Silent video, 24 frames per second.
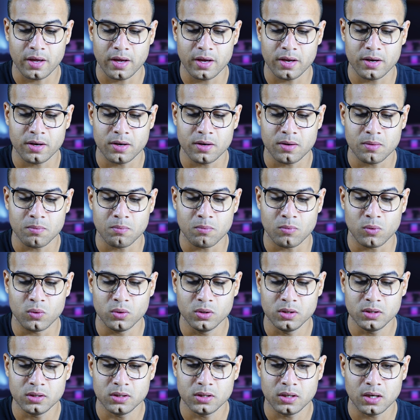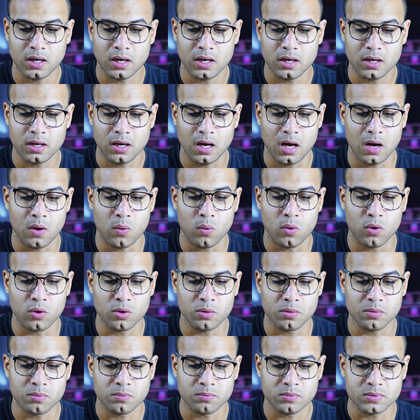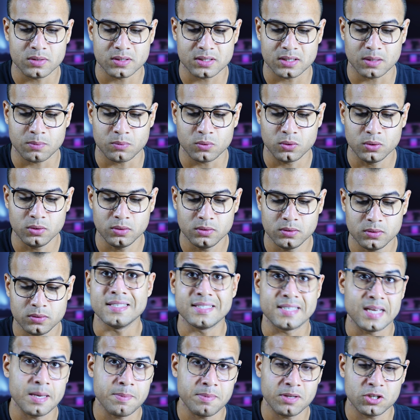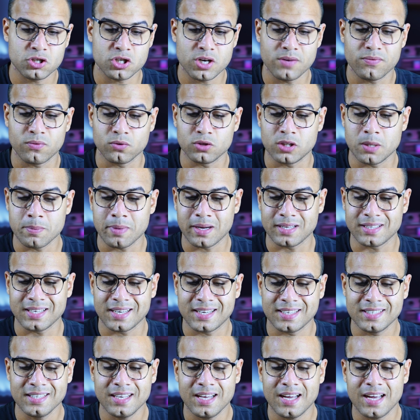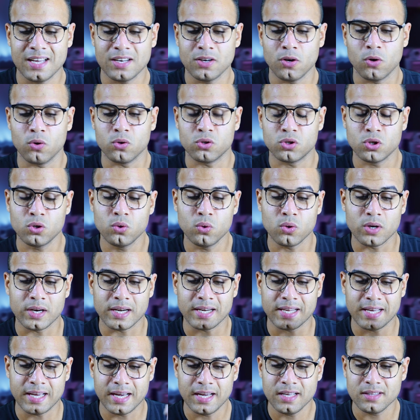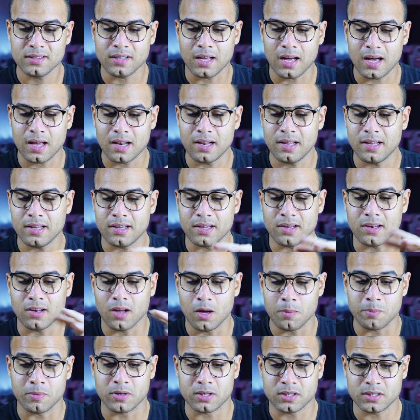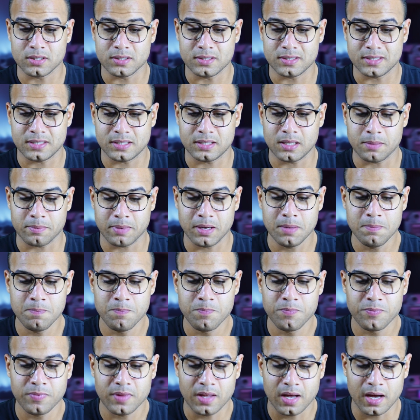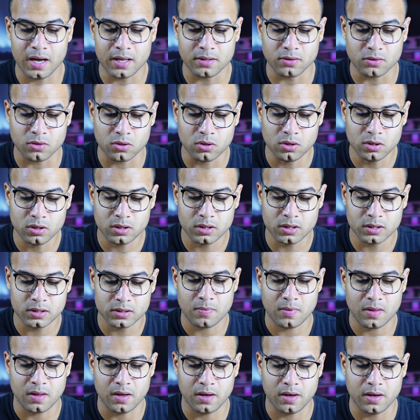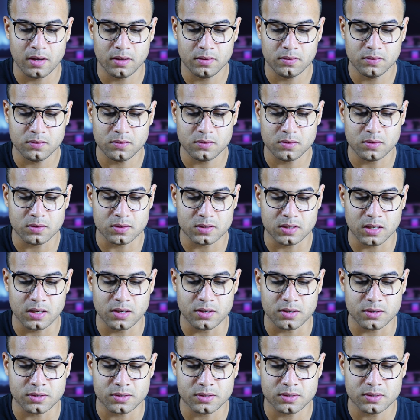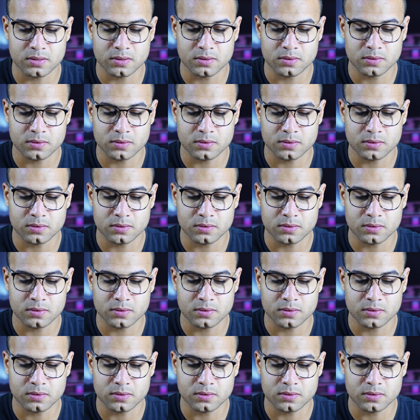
ان مون او اون ذا مون زي ما انت شايف قدامك ده كده انا قلت له الكات على القمر تمام اند لوك ات ذا ايرث